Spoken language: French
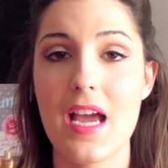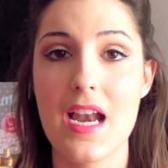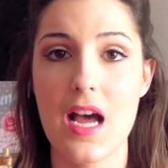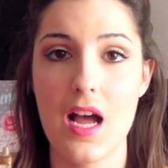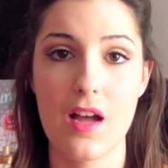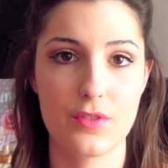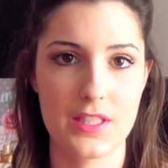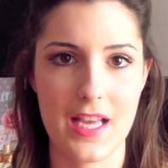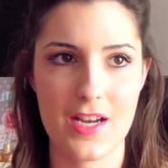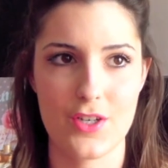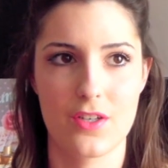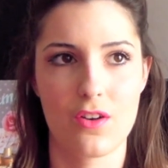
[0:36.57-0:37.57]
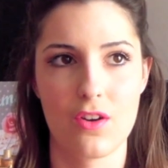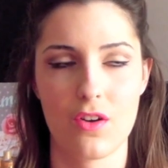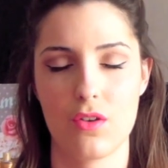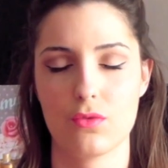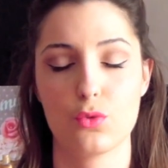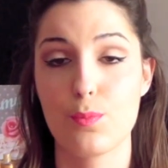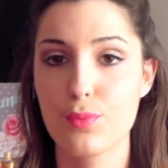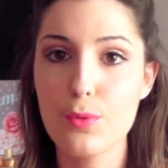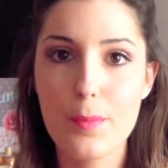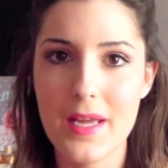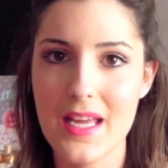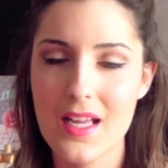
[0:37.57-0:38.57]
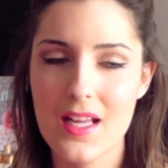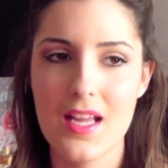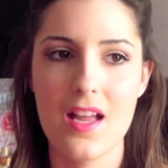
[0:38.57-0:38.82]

elle a un visage euh, de poupée,